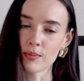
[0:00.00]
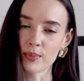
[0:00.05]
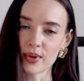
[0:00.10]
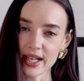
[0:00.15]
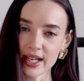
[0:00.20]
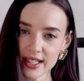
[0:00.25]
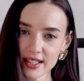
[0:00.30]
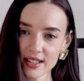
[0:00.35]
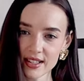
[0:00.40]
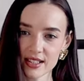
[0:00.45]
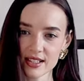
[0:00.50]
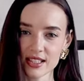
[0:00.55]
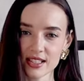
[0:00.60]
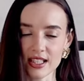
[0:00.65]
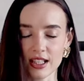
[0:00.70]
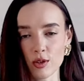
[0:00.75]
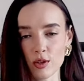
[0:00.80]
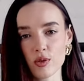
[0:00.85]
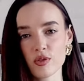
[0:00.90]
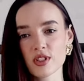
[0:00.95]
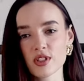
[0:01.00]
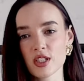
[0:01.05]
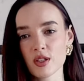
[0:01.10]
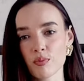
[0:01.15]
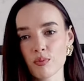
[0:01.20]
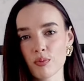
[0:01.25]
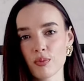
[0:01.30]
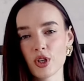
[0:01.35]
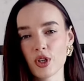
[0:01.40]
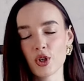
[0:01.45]
бренд становится
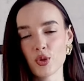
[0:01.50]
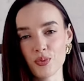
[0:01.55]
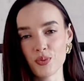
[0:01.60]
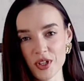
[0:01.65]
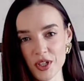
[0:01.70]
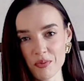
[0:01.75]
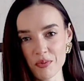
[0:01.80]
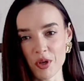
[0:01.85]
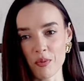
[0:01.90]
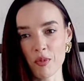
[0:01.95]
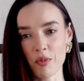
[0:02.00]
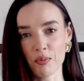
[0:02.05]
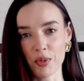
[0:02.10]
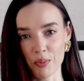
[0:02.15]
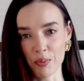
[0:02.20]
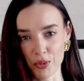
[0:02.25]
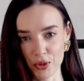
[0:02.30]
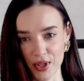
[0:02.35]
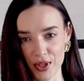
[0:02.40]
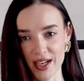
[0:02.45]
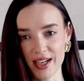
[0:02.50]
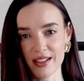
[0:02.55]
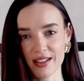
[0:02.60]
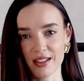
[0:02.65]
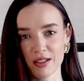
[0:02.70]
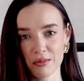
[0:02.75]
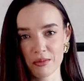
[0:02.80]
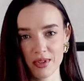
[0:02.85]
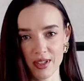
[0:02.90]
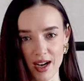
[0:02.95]
любимым,
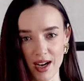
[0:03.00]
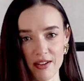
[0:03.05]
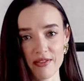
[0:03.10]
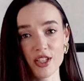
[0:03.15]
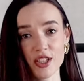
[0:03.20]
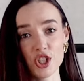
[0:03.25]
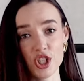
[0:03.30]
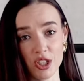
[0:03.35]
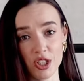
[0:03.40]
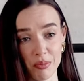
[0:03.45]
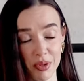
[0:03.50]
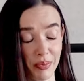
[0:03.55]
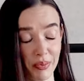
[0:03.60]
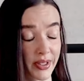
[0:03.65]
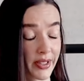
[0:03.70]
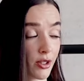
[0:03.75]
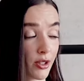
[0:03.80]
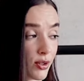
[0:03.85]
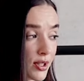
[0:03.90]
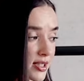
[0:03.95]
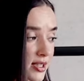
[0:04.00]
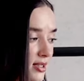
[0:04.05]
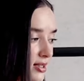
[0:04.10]
популярным, а вещи не попадают на